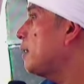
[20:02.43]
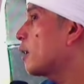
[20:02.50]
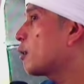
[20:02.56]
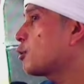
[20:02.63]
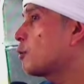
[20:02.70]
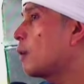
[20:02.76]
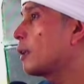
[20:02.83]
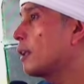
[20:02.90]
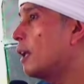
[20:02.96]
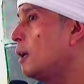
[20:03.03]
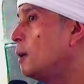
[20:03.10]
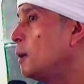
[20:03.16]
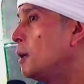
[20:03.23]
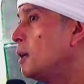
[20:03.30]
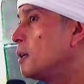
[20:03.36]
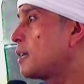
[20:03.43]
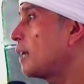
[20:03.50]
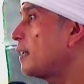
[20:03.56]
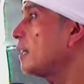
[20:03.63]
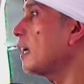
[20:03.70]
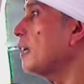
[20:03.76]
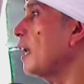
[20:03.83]
ya Rasulullah.
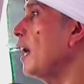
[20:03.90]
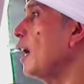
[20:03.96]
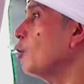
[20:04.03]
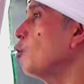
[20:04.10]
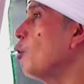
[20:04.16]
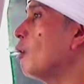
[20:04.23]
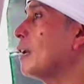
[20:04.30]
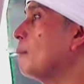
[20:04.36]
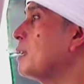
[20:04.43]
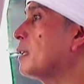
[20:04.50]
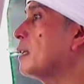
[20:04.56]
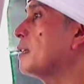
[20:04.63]
Jadikan aku orang miskin